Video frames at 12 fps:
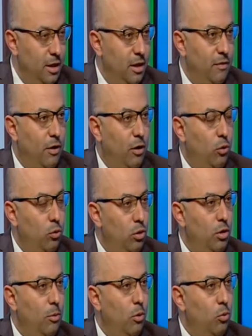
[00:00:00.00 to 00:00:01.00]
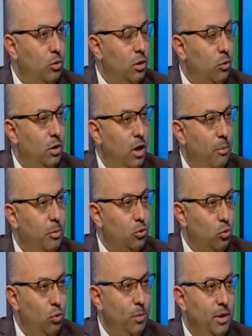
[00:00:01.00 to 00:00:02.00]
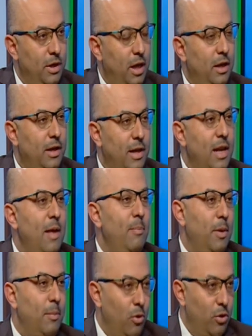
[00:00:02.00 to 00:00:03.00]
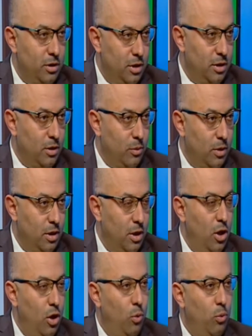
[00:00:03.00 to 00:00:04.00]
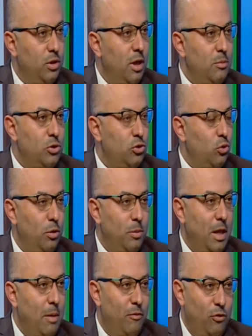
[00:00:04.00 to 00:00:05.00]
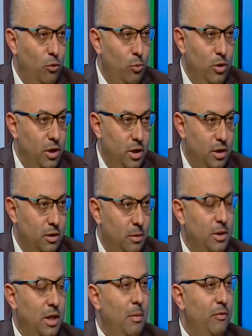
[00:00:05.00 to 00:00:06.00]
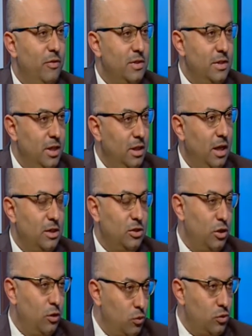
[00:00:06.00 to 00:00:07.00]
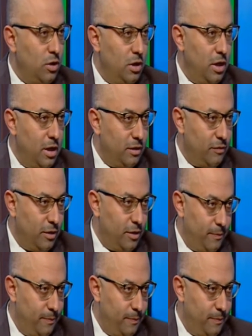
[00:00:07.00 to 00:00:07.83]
فالحلول اللي موجوده كلها بتقوم ان احنا ننمي موارد الدوله وده مش شغل بيتعمل في يوم وليله ده بيتعمل في سنين عشان نوصل للهدف ده